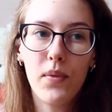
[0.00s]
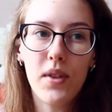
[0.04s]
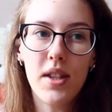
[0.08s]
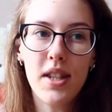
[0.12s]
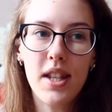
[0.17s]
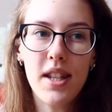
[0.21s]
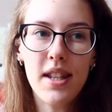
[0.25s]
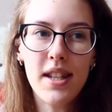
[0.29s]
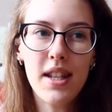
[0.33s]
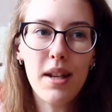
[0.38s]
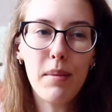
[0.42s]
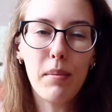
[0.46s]

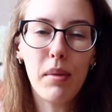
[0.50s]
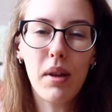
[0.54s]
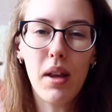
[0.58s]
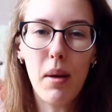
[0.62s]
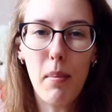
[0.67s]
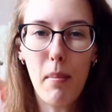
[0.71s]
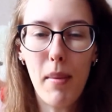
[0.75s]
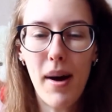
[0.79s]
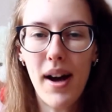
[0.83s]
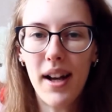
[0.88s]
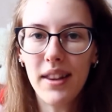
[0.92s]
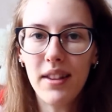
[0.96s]
Здесь не было
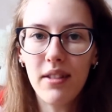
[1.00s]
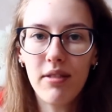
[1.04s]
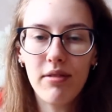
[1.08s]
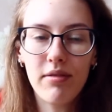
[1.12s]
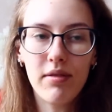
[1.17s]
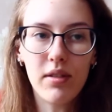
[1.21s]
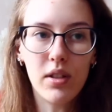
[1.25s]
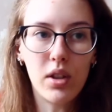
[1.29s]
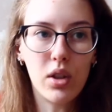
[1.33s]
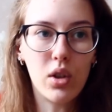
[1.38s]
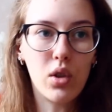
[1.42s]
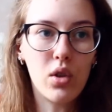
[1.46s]
матов,
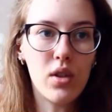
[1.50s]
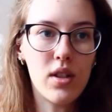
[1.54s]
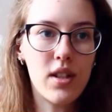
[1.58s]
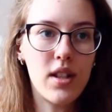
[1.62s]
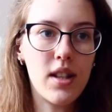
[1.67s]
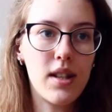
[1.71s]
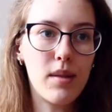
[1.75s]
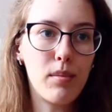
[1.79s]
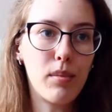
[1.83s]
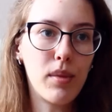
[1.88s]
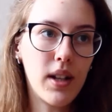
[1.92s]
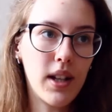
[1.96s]
но
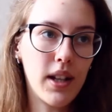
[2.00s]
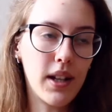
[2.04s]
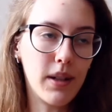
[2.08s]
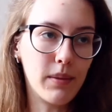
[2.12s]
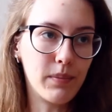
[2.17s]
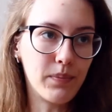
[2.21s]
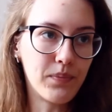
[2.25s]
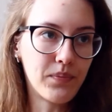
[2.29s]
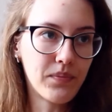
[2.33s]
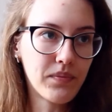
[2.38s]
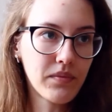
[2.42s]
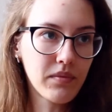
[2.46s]
здесь
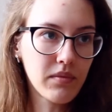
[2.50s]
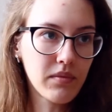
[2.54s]
были